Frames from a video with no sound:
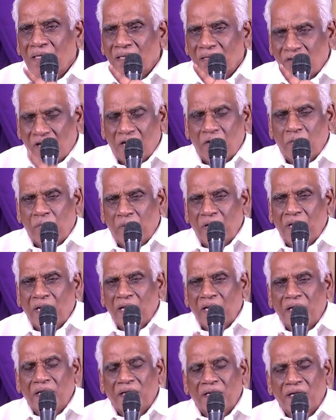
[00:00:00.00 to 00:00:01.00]
తన
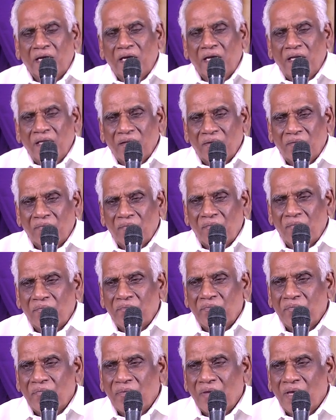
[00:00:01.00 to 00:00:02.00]
పిల్లలైనా
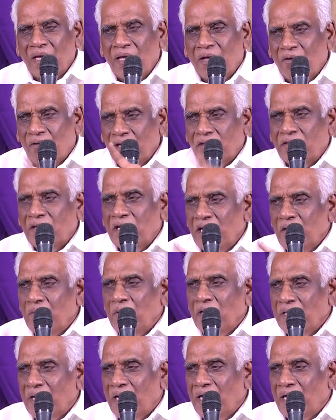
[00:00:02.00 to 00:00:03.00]
కొత్త
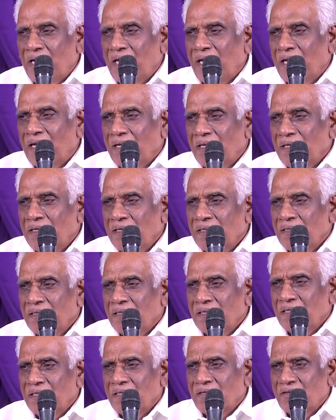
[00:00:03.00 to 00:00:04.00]
నిబంధన
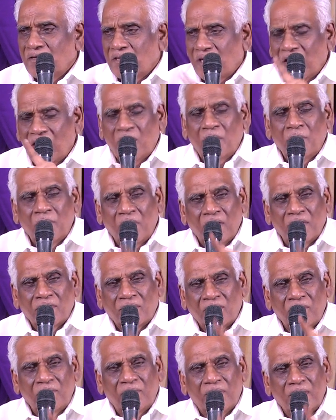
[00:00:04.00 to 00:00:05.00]
సంగమ
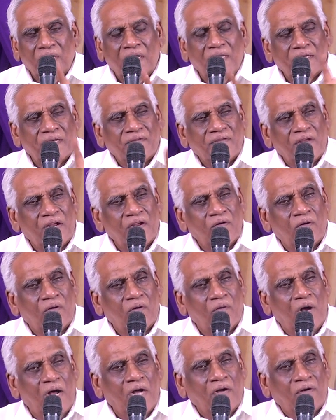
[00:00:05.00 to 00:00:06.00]
కోసం విడుదల చేశాడు ఒక
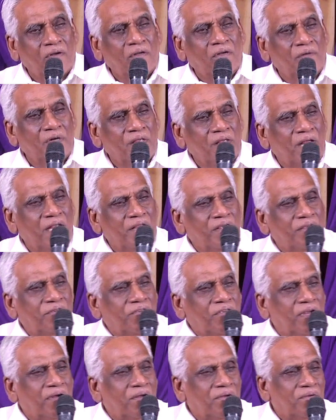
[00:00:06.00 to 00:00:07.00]
వాక్కుని విడుదల
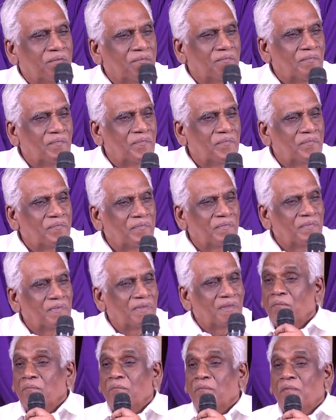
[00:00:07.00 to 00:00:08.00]
చేశాడు
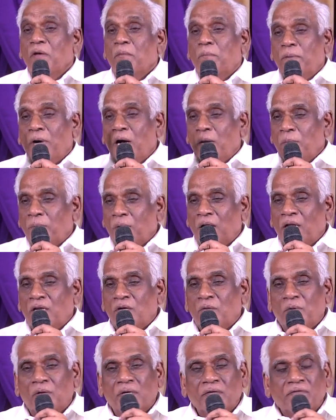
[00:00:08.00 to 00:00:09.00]
మీ పాపాల
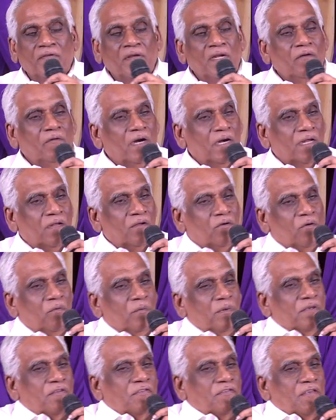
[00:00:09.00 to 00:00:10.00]
మోసిన వాడను
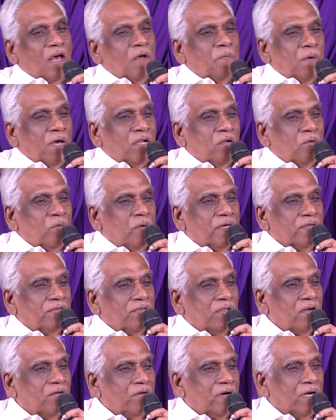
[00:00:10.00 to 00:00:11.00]
మీ శాపాల
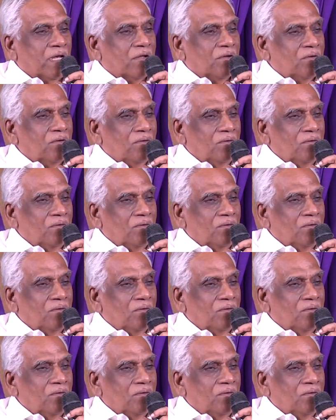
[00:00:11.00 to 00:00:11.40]
మోసిన వాడను